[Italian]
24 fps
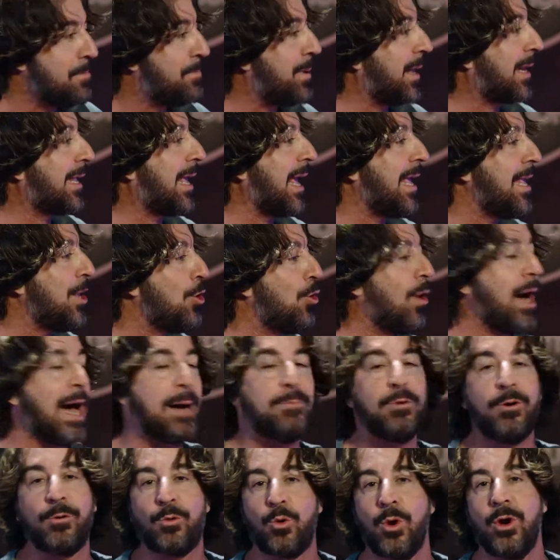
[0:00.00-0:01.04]
perché io
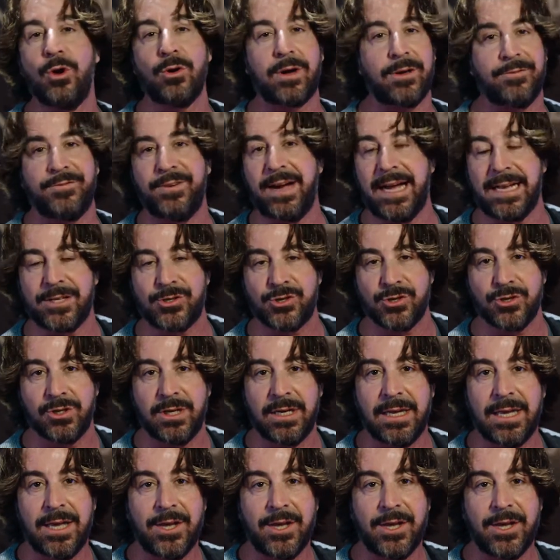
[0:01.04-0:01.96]
amo quello che faccio.